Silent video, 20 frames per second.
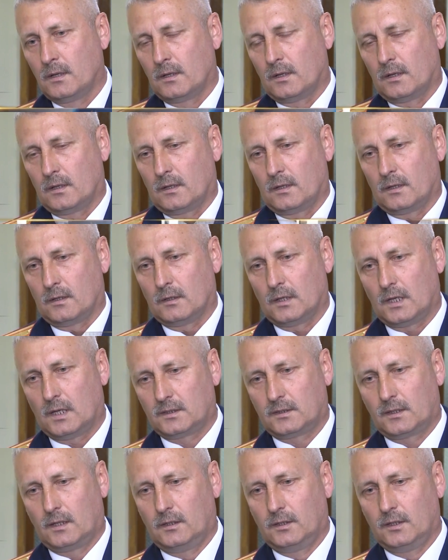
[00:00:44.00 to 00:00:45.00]
Э,
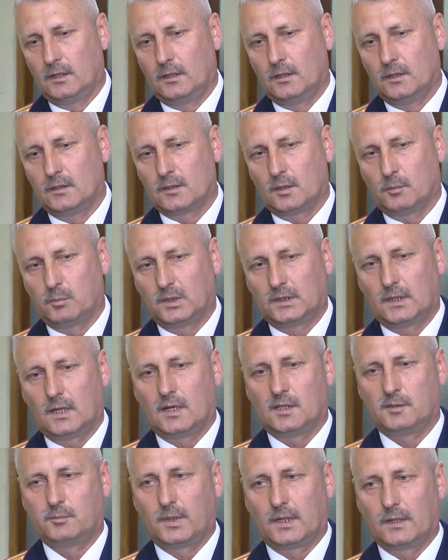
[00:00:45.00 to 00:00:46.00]
остальные лица
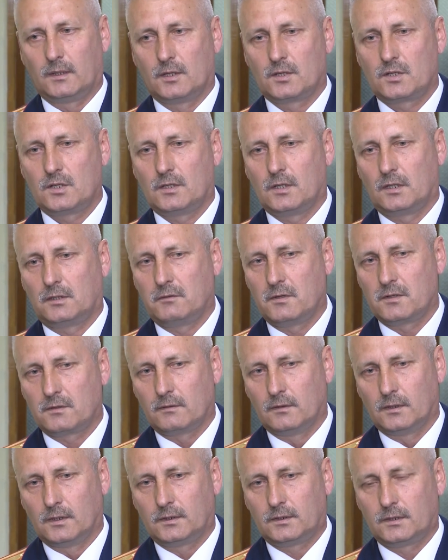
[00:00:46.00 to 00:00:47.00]
пытались переложить
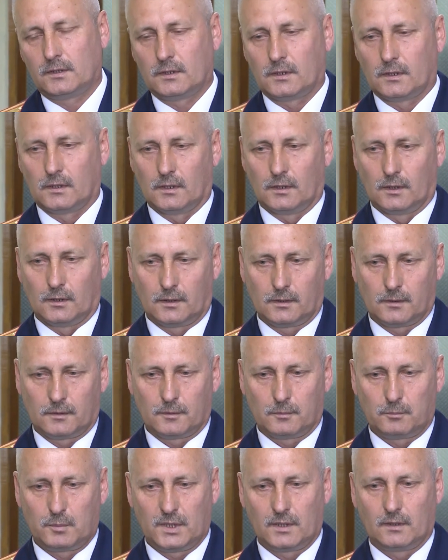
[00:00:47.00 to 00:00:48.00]
ответственность, э,
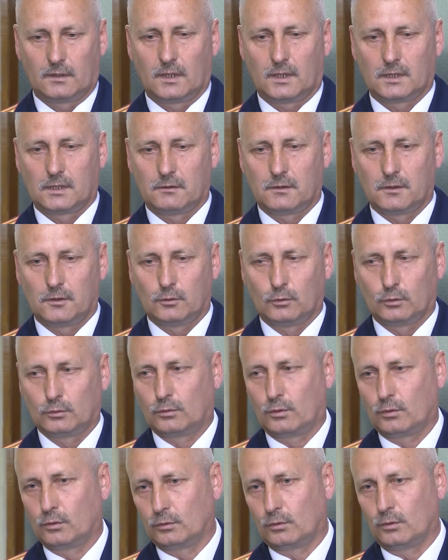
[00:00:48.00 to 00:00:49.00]
перекладывая ее
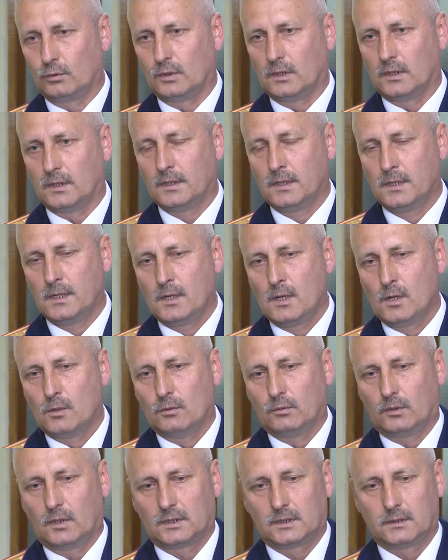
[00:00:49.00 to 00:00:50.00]
друг друга,
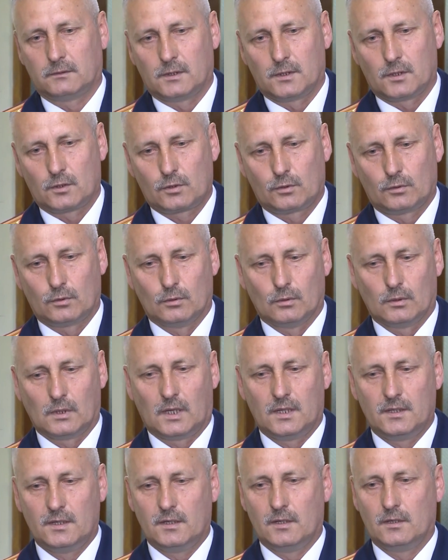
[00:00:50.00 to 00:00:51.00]
указывая, что
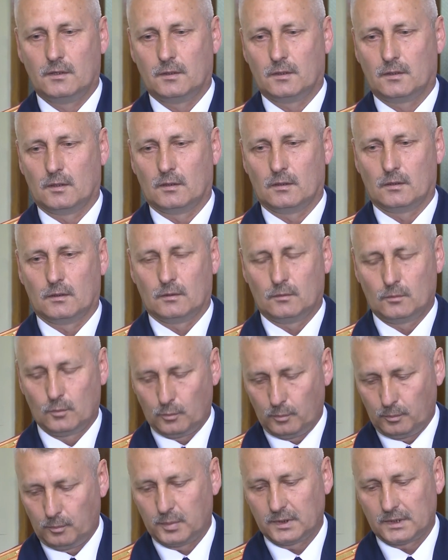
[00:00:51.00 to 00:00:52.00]
они, ну,
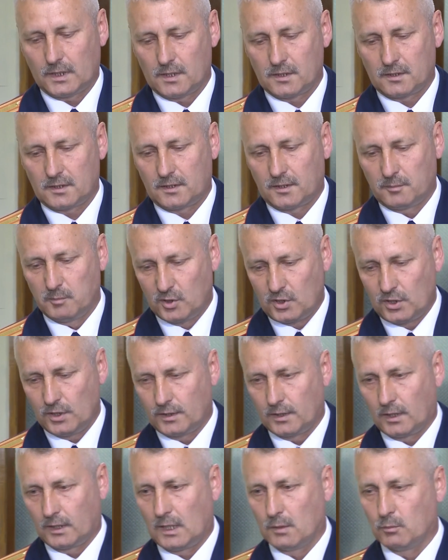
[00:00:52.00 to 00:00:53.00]
пытаясь
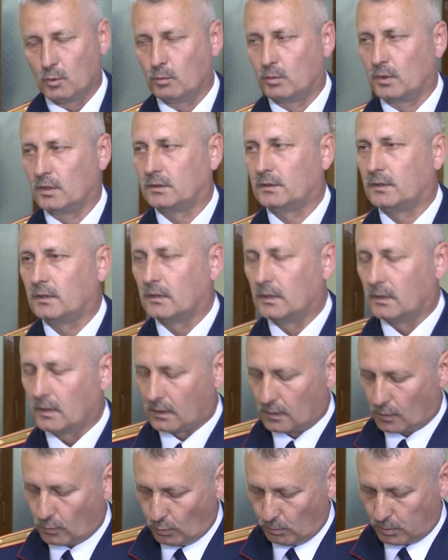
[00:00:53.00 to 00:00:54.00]
смягчить таким образ,
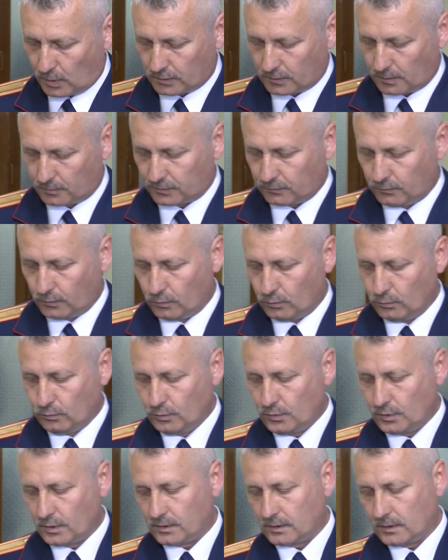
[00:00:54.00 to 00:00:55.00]
образом свою
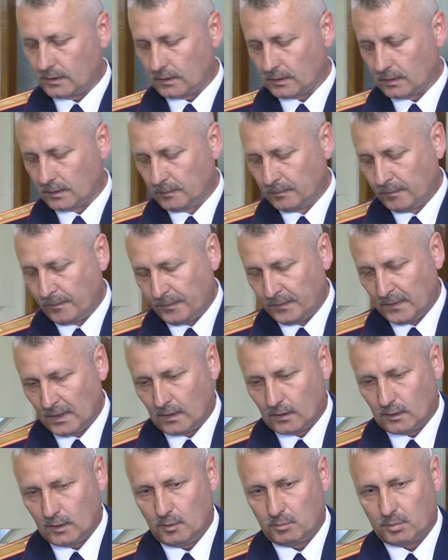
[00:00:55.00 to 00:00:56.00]
участь
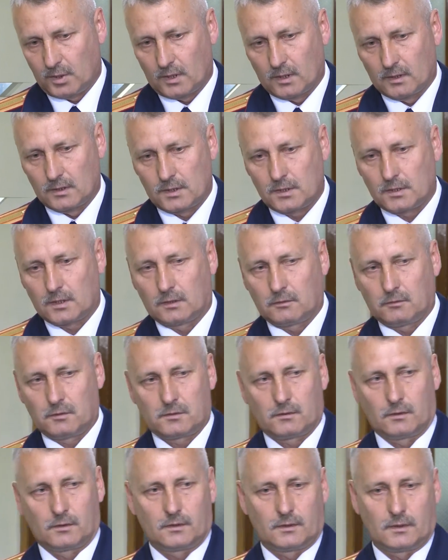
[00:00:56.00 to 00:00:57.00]
и переложить
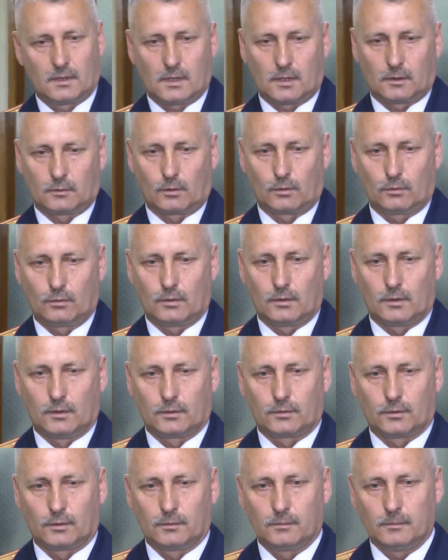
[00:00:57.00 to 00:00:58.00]
ответственность на другое
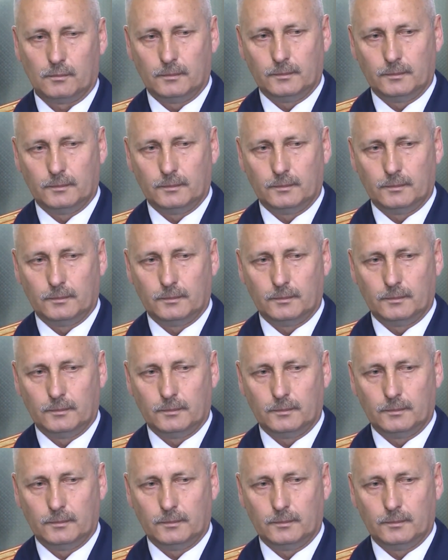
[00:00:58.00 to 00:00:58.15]
лицо.